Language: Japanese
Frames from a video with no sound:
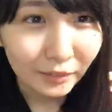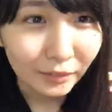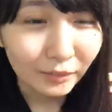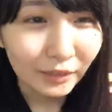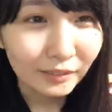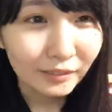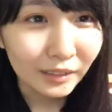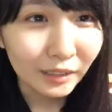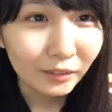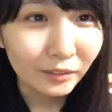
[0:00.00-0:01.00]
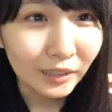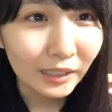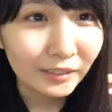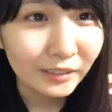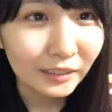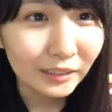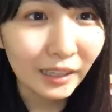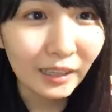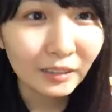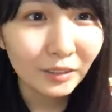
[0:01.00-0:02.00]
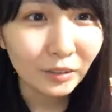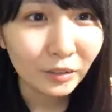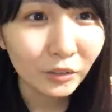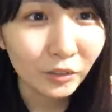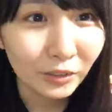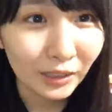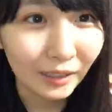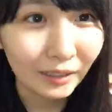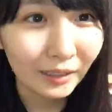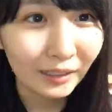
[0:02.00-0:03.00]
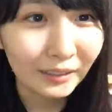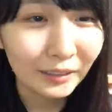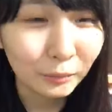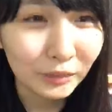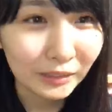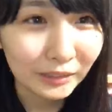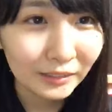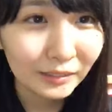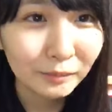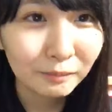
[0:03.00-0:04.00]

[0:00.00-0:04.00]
今日は歌を歌いすぎてちょっと喉が枯れ気味です